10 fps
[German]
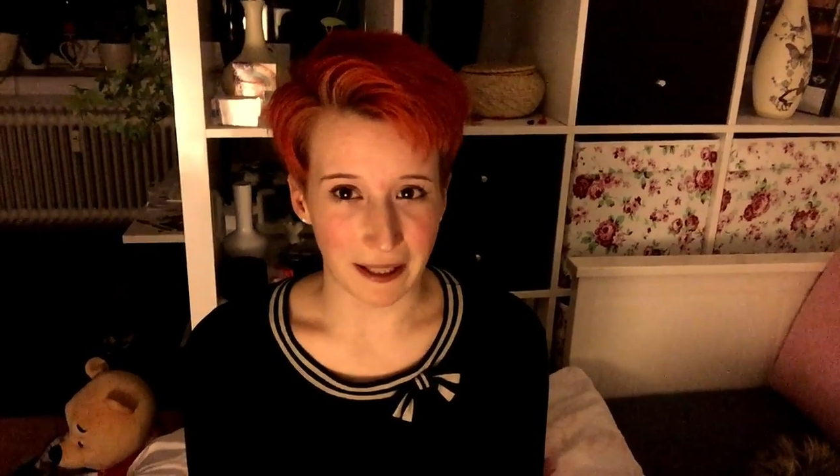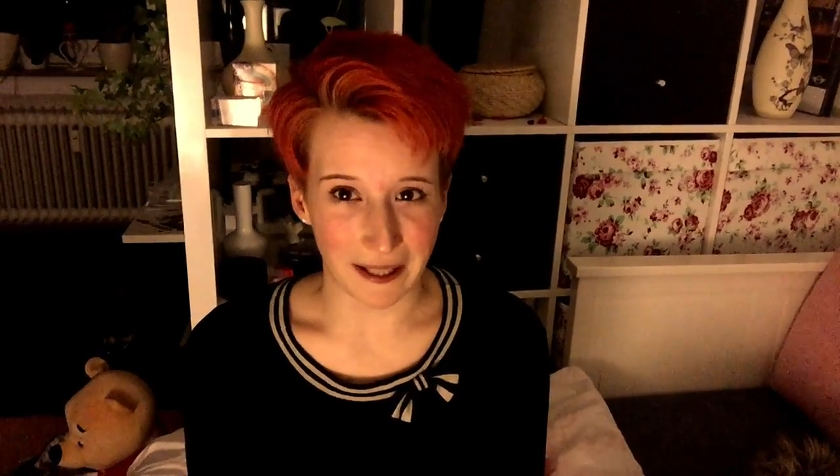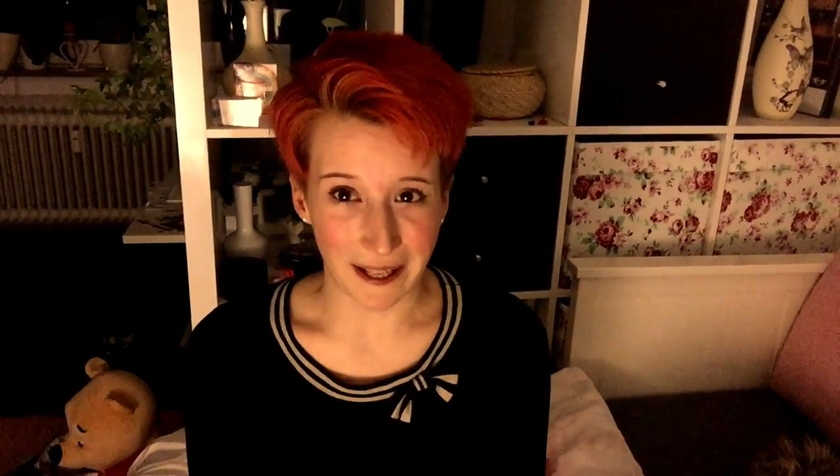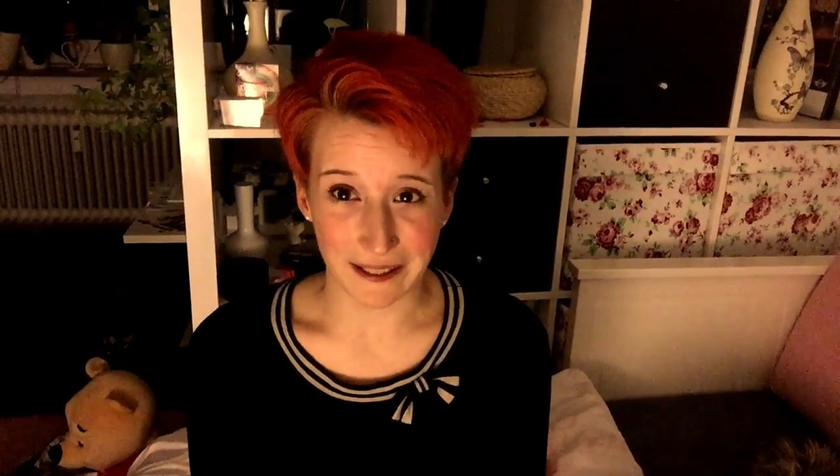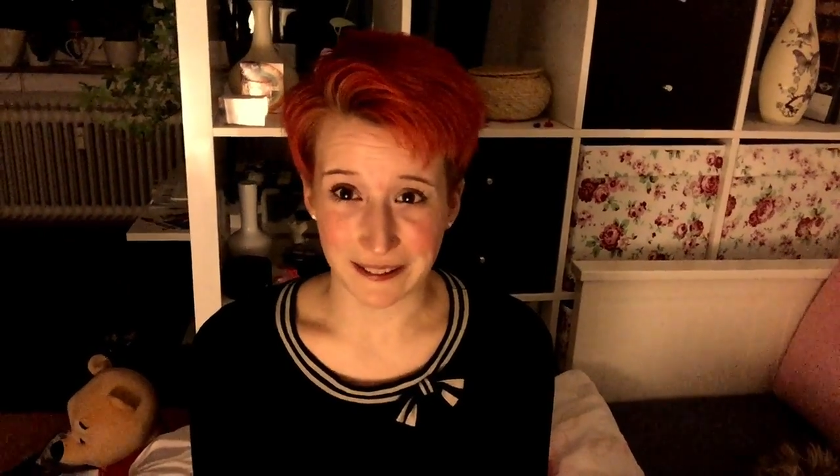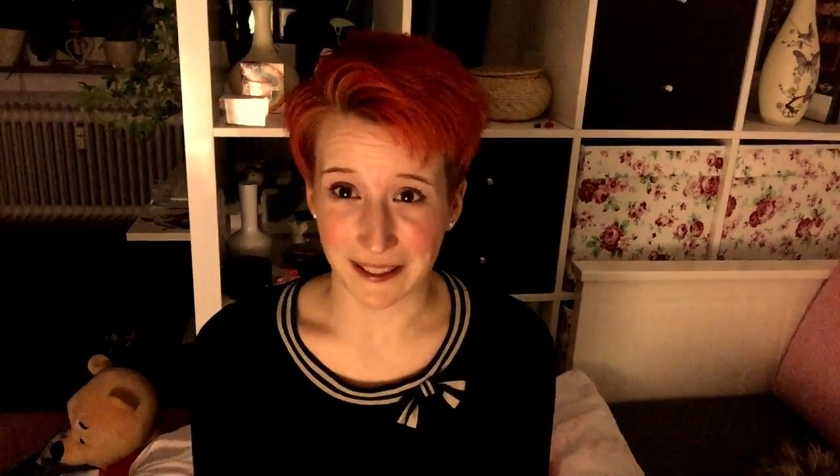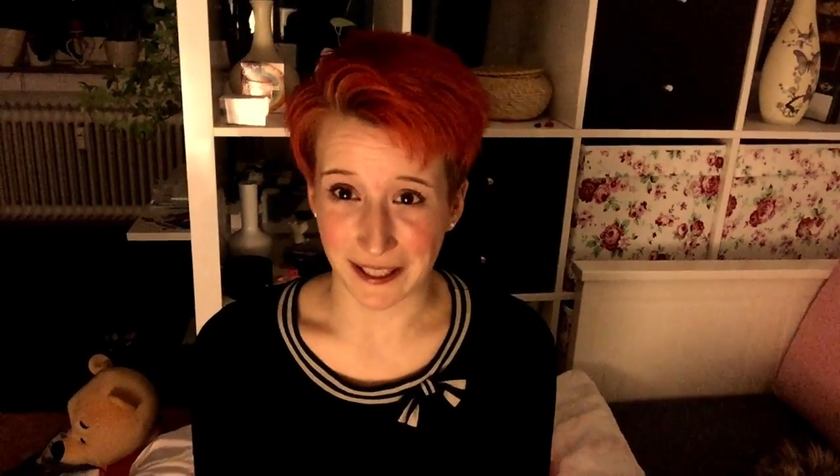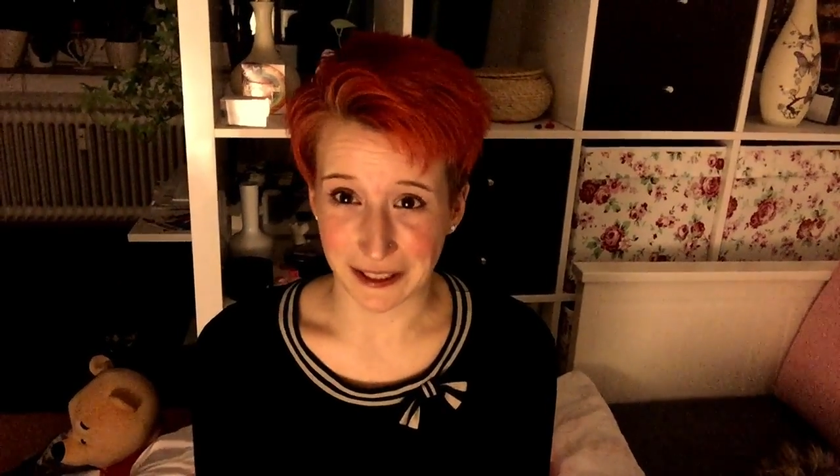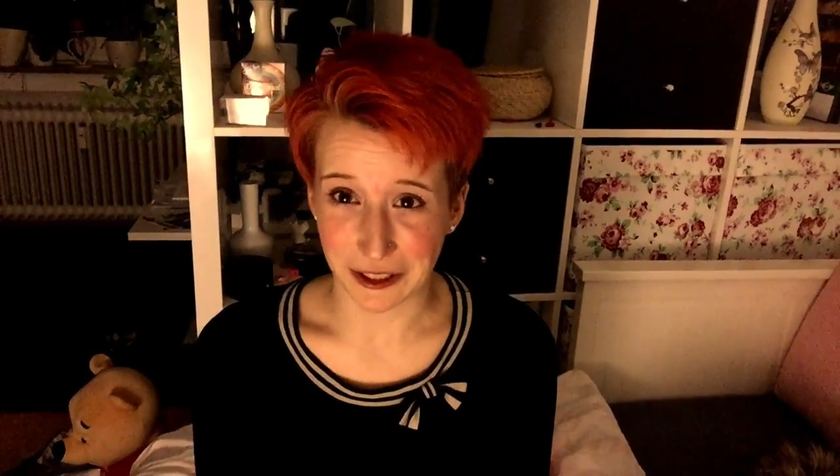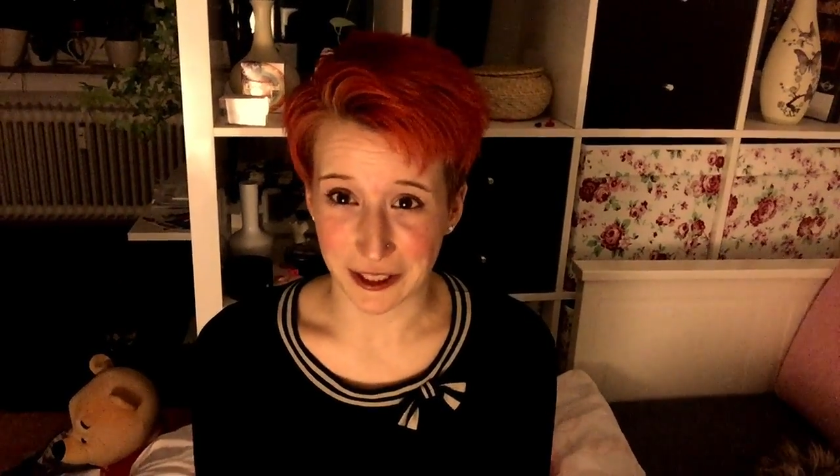alleine
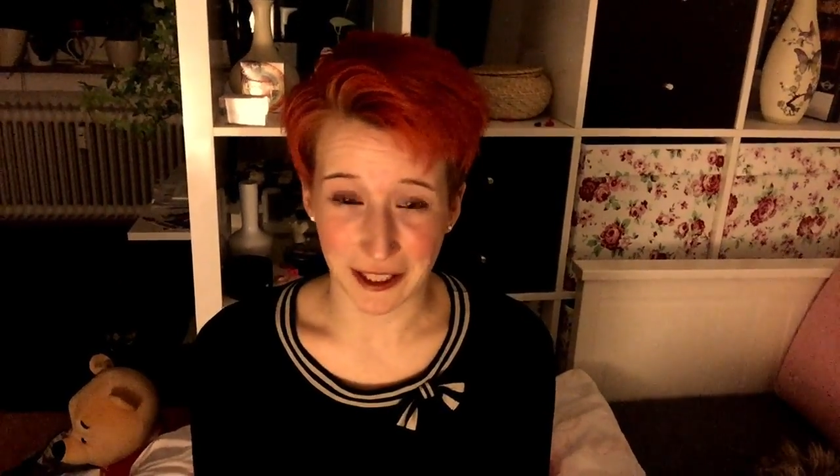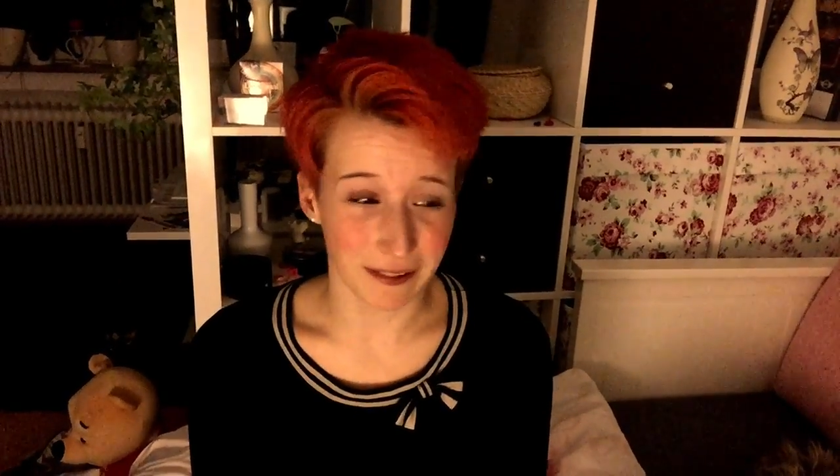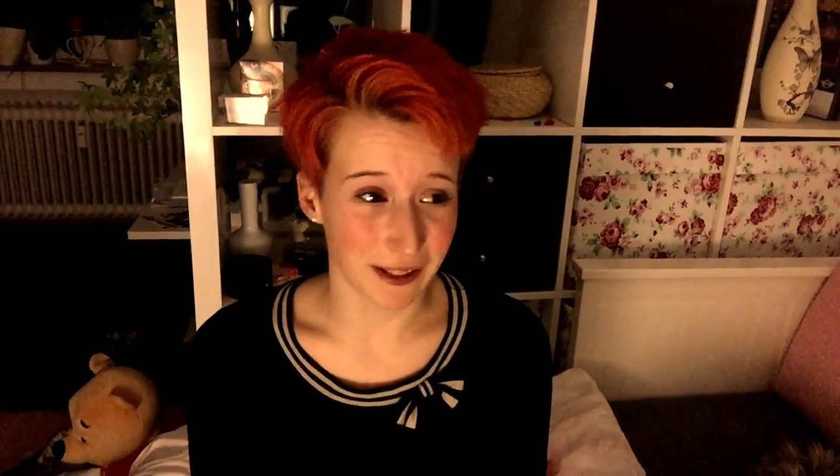dastehe,